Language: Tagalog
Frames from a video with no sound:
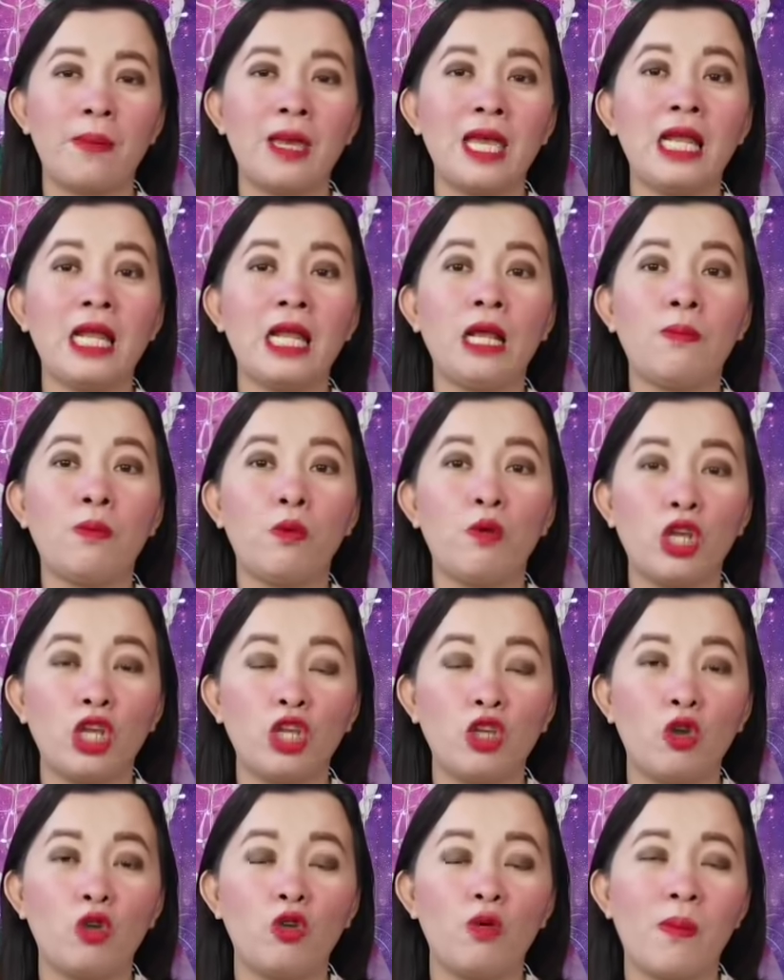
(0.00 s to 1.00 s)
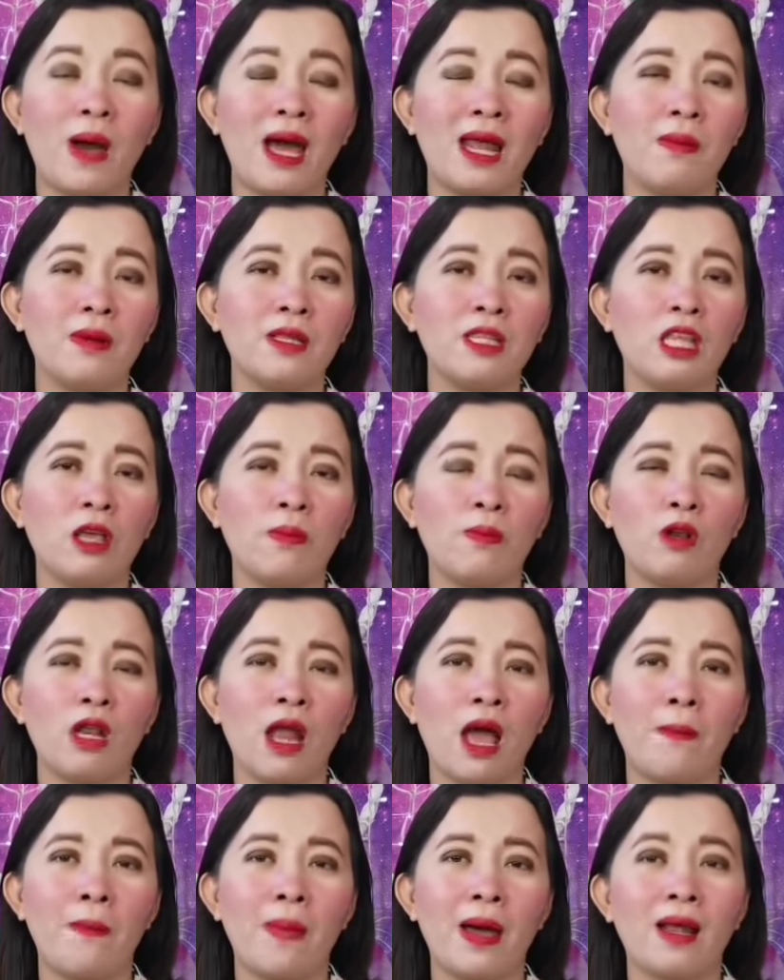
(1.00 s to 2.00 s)
feeling po ninyo yung para nararamdaman tipo
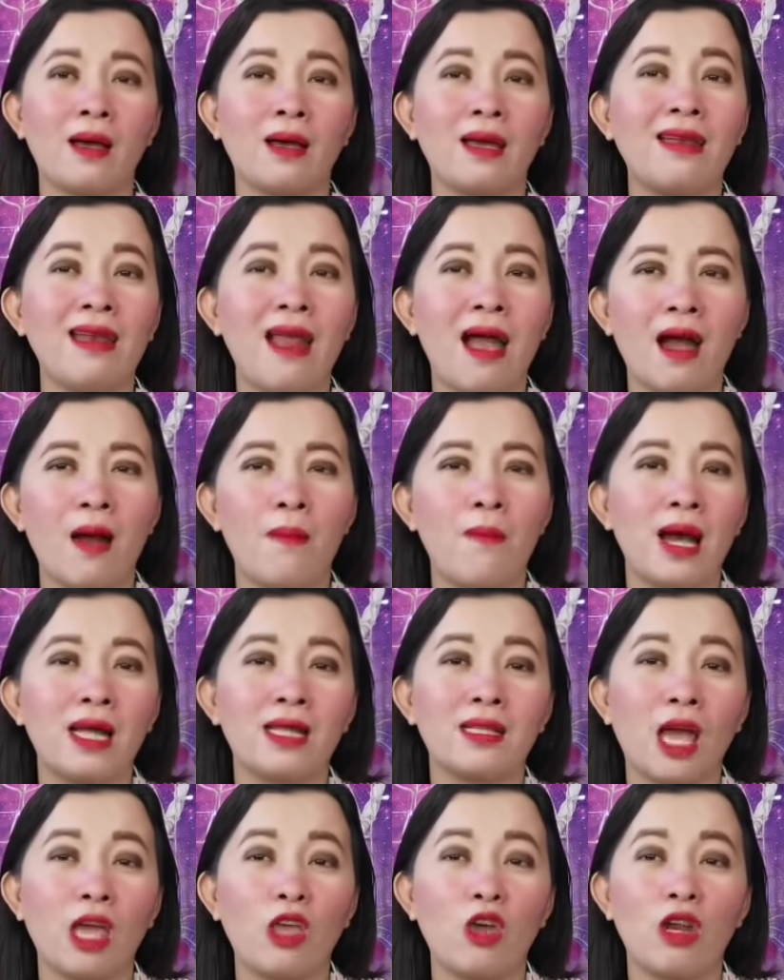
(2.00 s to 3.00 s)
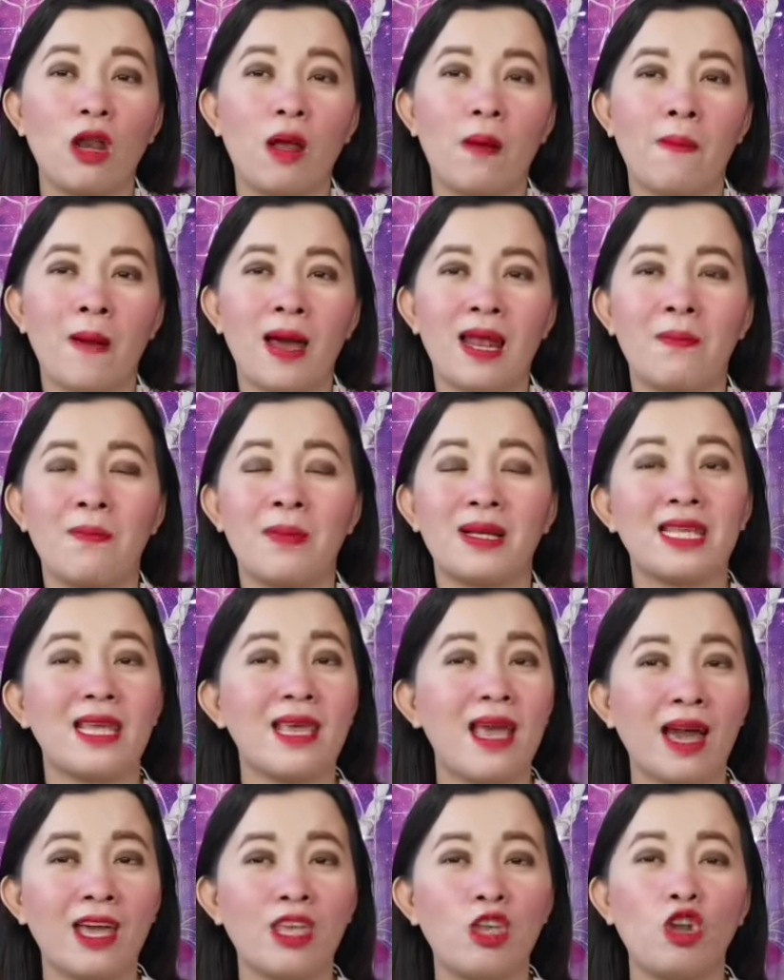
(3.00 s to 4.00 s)
na parang kinakabahan kayo na parang
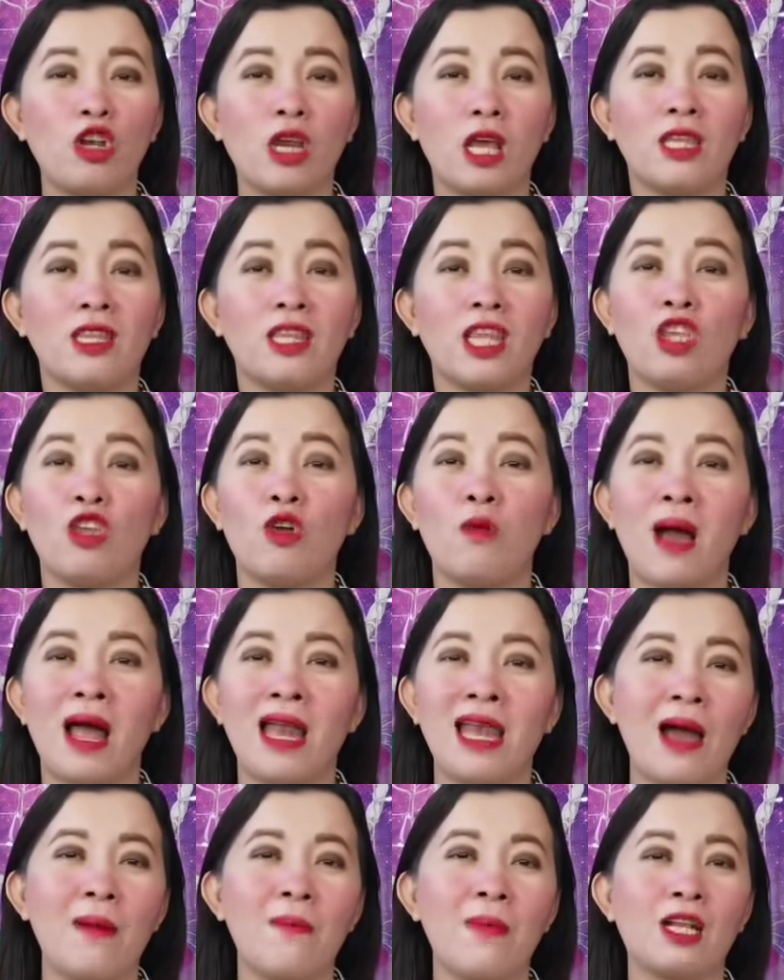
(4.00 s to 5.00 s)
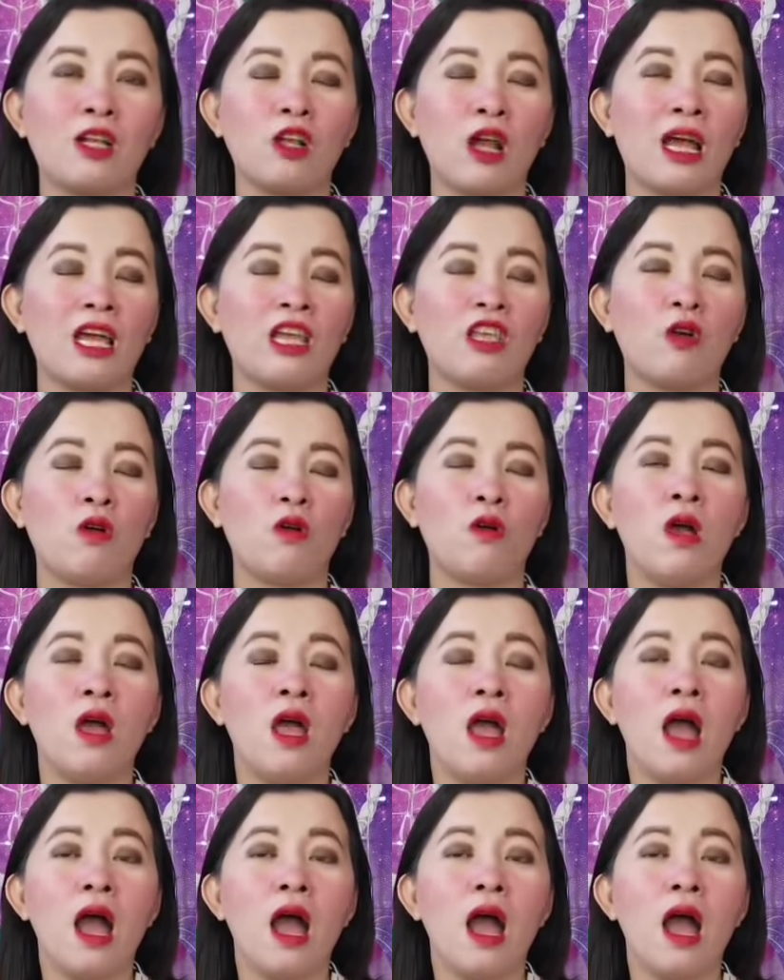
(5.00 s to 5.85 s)
masaya kayo na hindi nyo malaman ang inyong